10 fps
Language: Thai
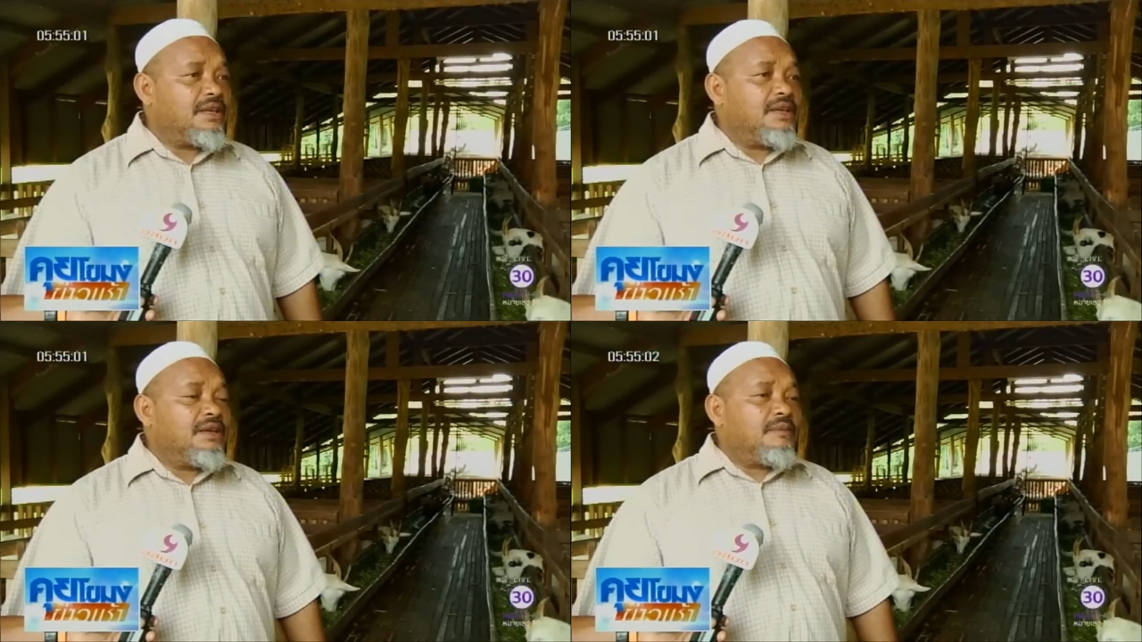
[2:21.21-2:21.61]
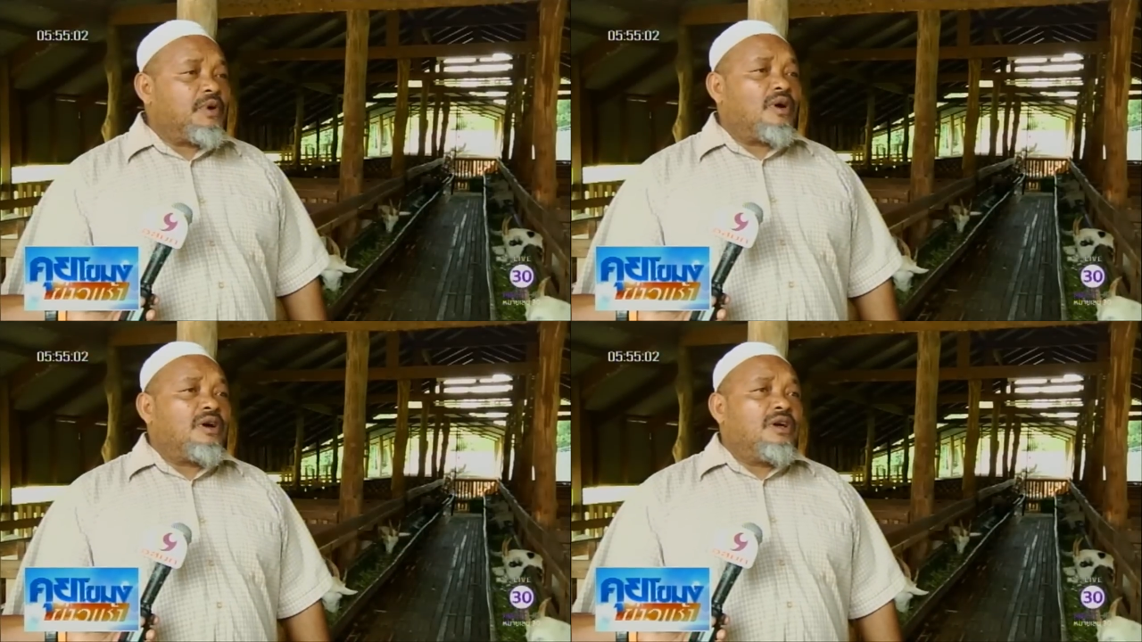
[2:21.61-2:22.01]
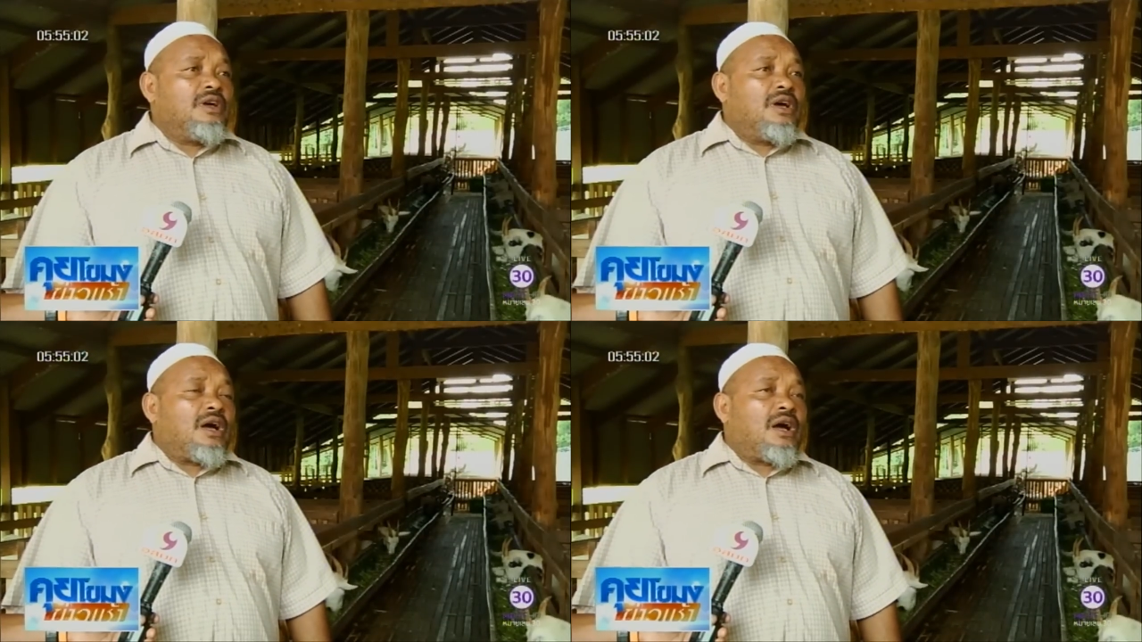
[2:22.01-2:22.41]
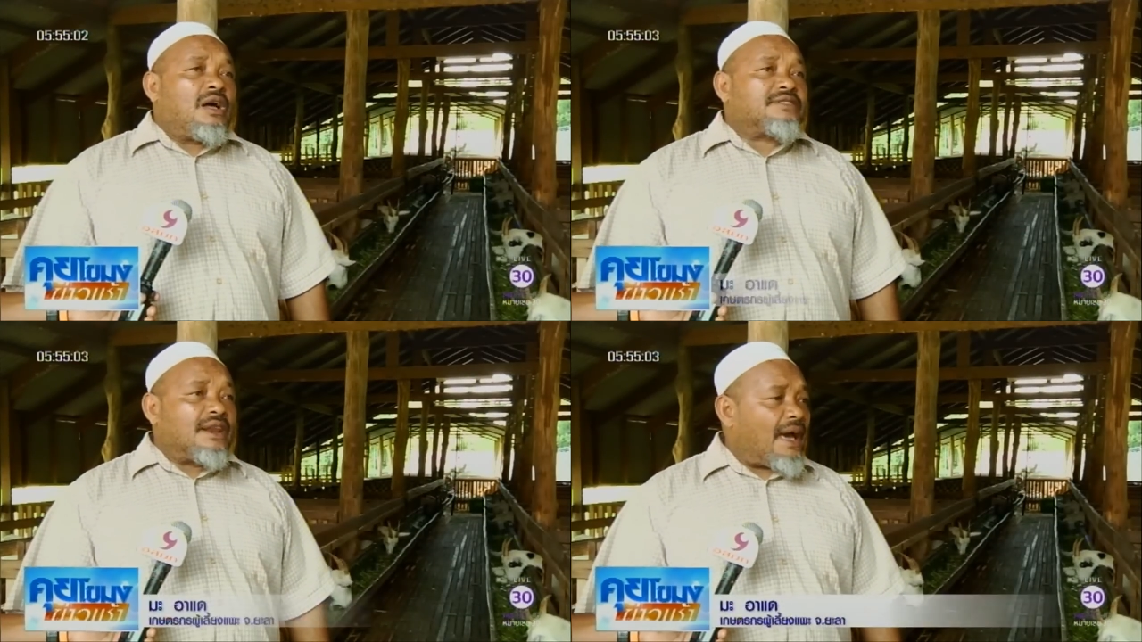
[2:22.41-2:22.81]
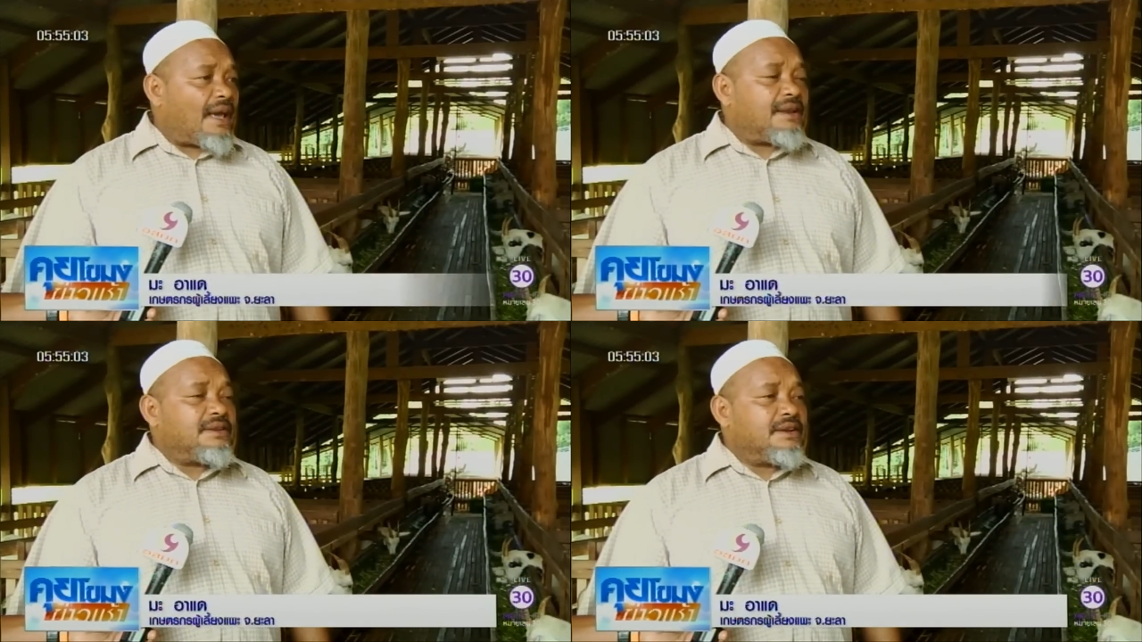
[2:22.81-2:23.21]
ย เพราะตลา
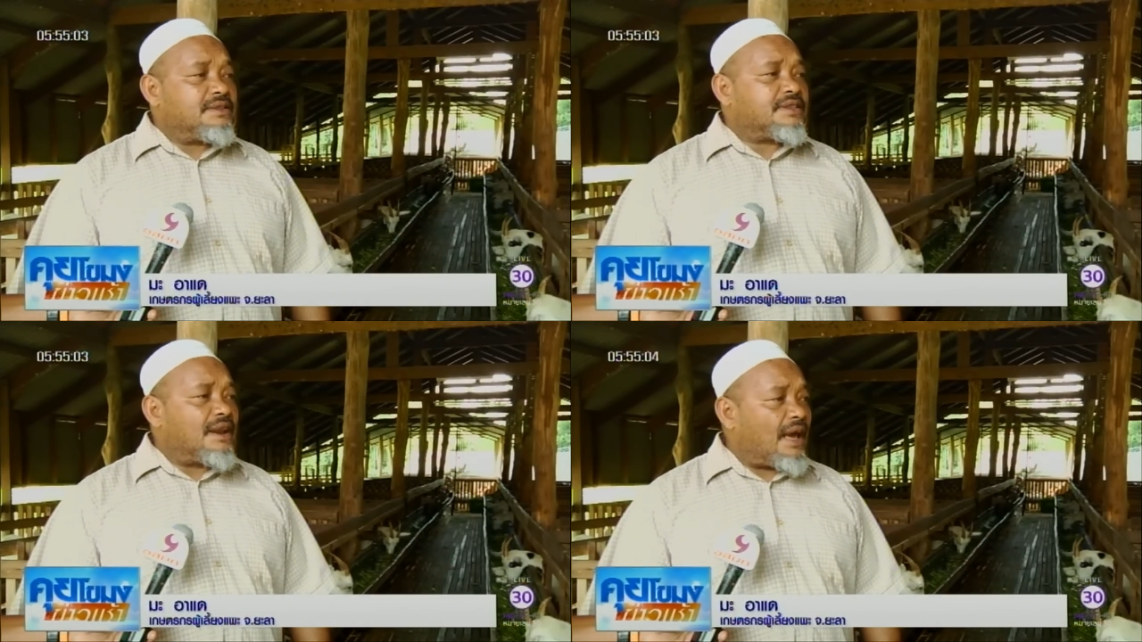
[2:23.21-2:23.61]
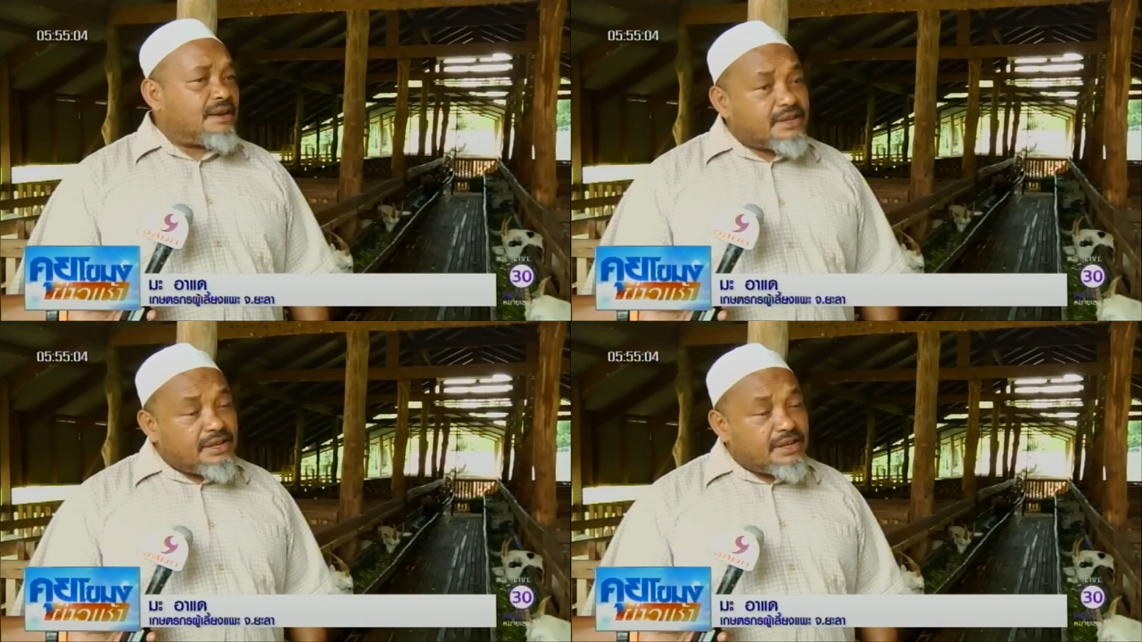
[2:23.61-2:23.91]
ดหนึ่งตลาด